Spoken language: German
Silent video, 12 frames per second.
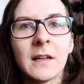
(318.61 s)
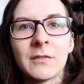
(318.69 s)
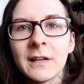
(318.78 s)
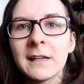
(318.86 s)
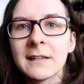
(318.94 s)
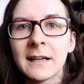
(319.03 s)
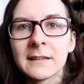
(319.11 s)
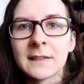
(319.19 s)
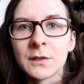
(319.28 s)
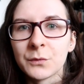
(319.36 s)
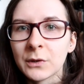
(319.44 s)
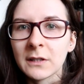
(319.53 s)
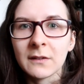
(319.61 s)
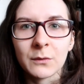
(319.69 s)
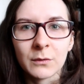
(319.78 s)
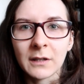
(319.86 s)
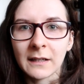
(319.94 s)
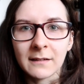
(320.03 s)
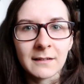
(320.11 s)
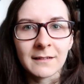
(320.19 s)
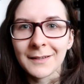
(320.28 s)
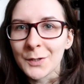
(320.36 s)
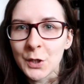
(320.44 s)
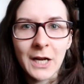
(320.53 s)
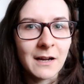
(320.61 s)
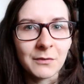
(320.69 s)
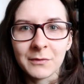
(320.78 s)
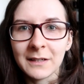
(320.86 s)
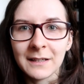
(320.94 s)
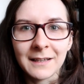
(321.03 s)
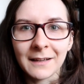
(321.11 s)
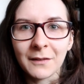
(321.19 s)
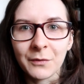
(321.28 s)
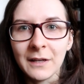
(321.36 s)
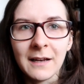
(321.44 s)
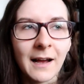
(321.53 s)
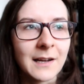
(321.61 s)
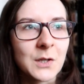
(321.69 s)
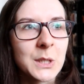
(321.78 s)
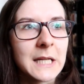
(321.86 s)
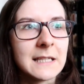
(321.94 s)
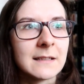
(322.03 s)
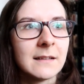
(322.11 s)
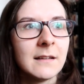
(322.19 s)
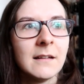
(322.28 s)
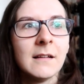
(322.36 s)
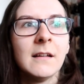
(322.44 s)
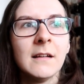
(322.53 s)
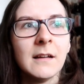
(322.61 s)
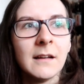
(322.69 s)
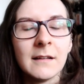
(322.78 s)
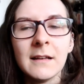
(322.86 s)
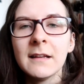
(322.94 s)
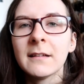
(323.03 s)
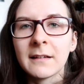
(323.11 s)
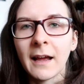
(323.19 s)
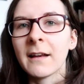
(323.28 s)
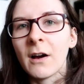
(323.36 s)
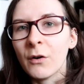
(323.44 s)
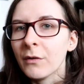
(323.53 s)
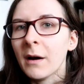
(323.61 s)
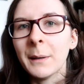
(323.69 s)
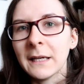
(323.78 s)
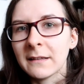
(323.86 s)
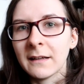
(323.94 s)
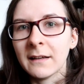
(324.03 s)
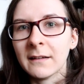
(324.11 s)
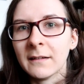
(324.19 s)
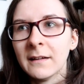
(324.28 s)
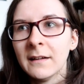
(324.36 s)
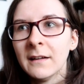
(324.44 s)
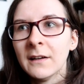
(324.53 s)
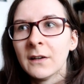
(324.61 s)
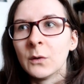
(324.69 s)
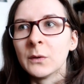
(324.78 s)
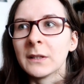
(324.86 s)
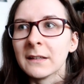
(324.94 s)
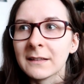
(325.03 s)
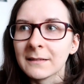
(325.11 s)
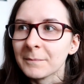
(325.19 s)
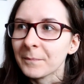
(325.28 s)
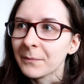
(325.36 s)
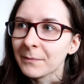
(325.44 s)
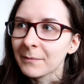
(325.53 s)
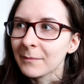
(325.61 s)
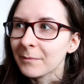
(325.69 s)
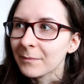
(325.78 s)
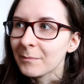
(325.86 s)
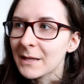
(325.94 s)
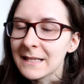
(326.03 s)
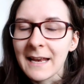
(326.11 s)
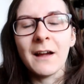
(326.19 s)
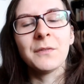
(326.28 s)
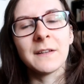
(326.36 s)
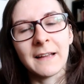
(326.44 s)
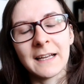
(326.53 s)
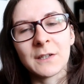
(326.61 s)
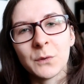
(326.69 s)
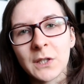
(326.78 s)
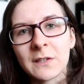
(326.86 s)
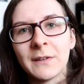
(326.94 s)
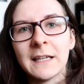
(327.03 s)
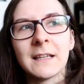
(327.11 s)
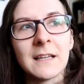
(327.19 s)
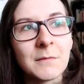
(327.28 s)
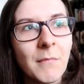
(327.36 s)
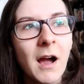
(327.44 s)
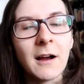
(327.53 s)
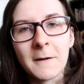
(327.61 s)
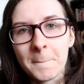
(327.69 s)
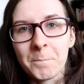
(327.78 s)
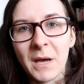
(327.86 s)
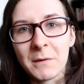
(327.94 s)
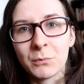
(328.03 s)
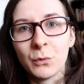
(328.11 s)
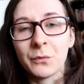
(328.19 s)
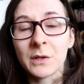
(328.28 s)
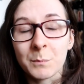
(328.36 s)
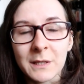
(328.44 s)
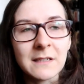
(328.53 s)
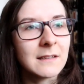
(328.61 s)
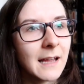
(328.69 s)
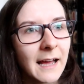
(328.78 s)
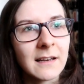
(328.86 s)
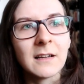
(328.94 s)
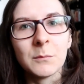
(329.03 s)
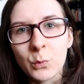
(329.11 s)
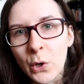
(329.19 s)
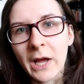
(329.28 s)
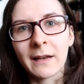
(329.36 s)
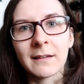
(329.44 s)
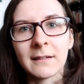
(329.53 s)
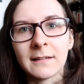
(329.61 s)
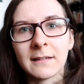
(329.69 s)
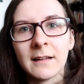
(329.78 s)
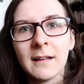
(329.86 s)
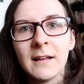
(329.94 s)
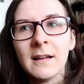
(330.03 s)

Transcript: entwickelt hat, dass ich wirklich so ganz klischeehaft wie ganz viele Angestellte nicht gerne auf Arbeit gehe. Und ich, mich nervt das eigentlich wirklich, weil ich, ich mag meinen Beruf. Ich bin gerne Buchhändlerin.